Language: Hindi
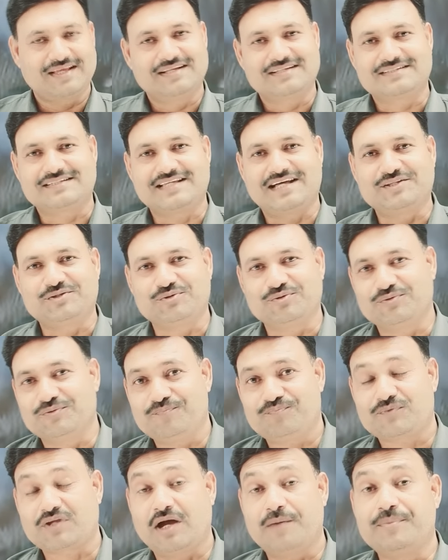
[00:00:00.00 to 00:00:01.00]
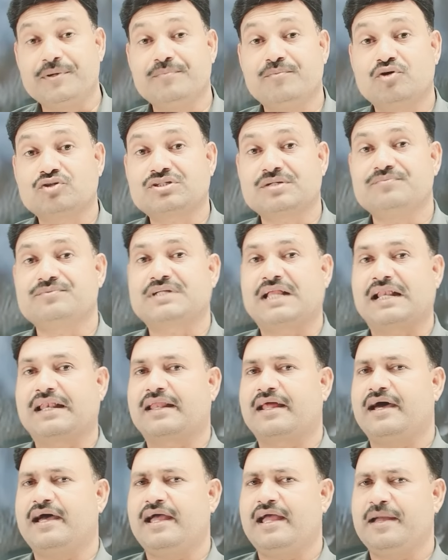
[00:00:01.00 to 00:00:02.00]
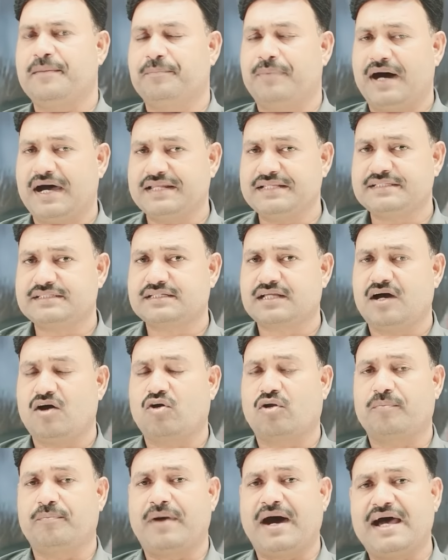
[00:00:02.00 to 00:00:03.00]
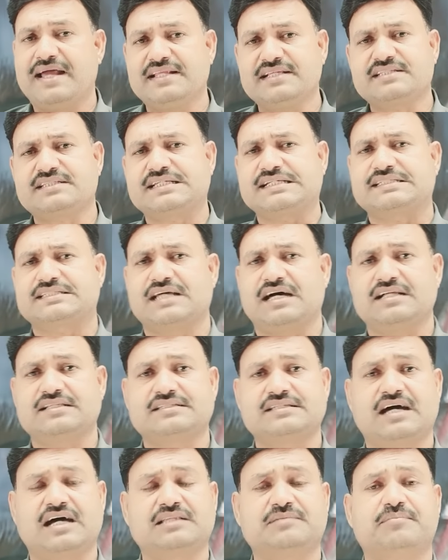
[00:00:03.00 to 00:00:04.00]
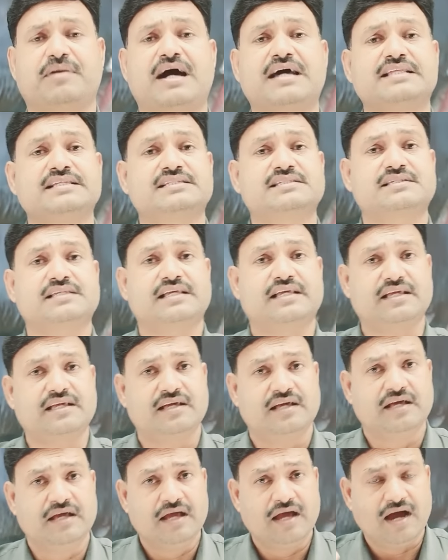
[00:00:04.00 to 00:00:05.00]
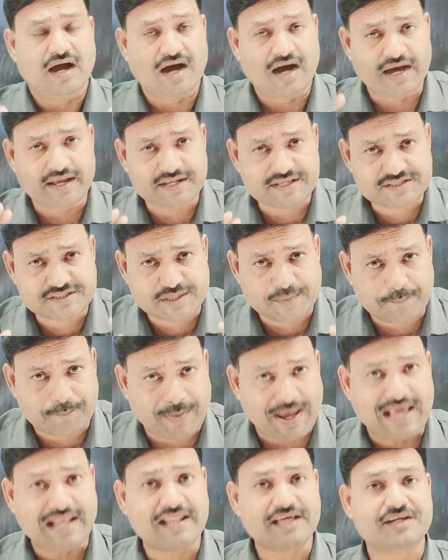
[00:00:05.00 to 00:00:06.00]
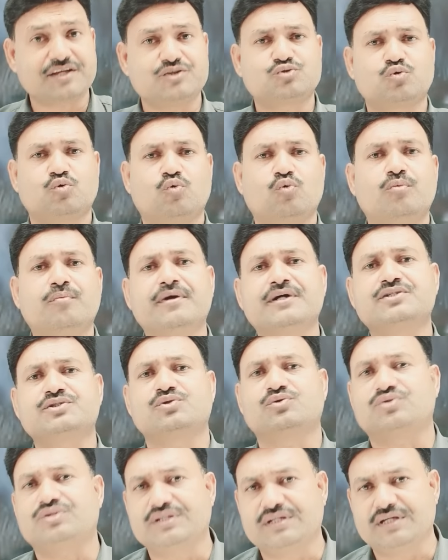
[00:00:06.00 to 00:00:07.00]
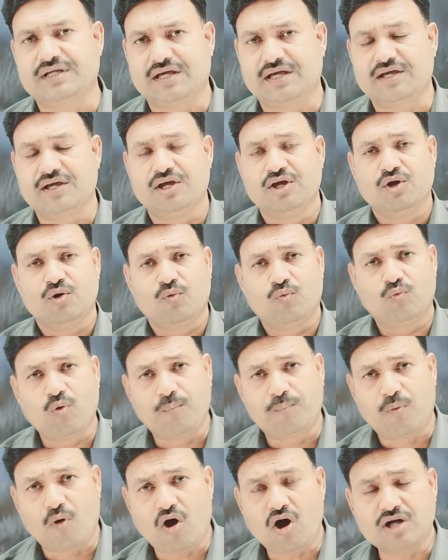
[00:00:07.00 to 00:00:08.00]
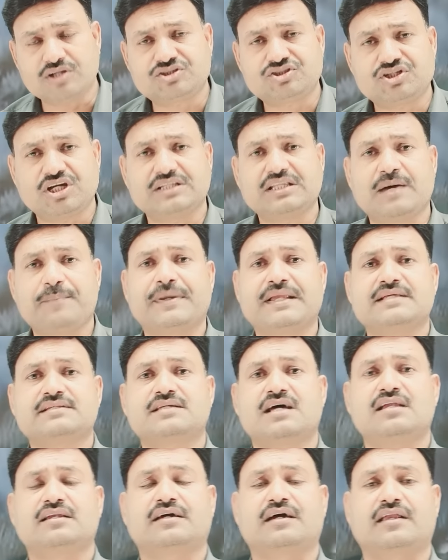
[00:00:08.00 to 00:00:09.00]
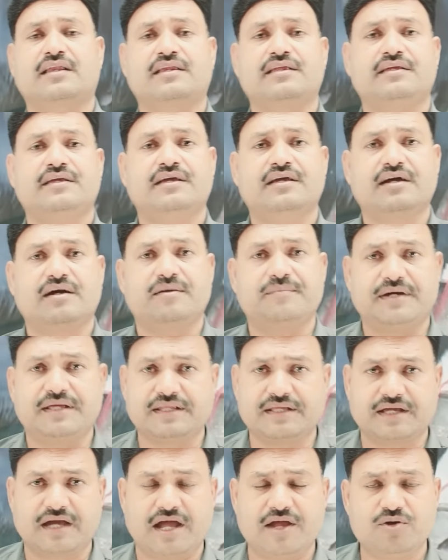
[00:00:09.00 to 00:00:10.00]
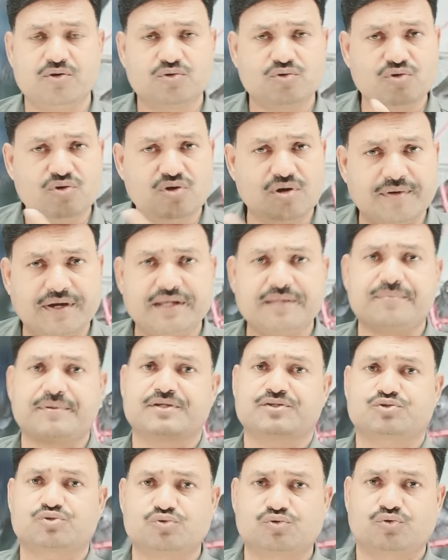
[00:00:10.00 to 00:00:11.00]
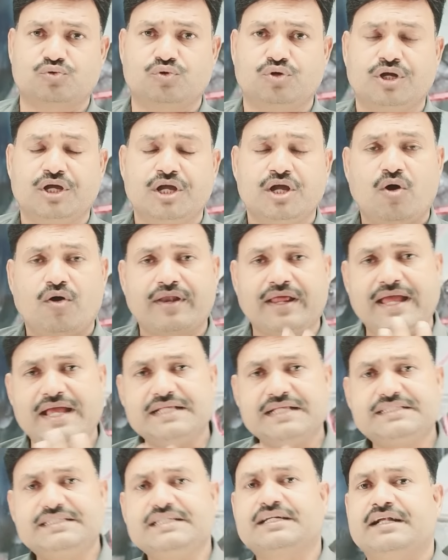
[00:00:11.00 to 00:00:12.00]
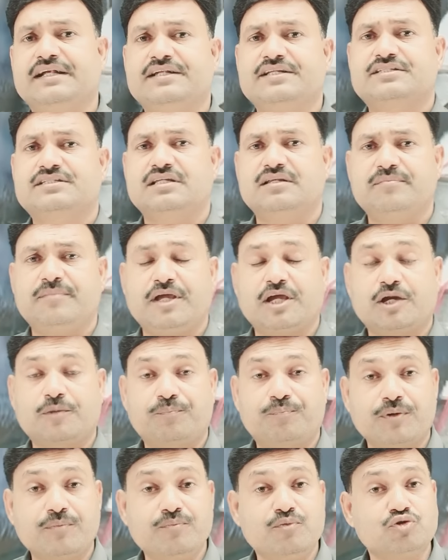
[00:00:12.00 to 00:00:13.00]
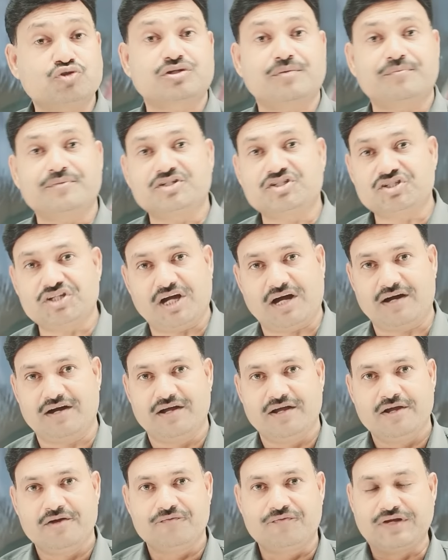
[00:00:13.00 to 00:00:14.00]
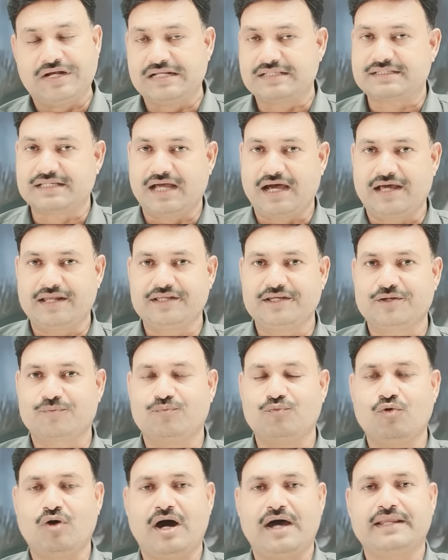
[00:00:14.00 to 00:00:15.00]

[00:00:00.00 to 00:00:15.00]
साथियों अभी मौसम चल रहा है बारिश का और बारिश के साथ साथ बारिश से आने से पहले की जो उमस होती है वो बहुत ज़्यादा परेशान कर रही है हमारी गायों को हमारी भैंसों को और ऐसी कंडीशन में एक प्रमुख समस्या फील्ड से आ रही है और वो आ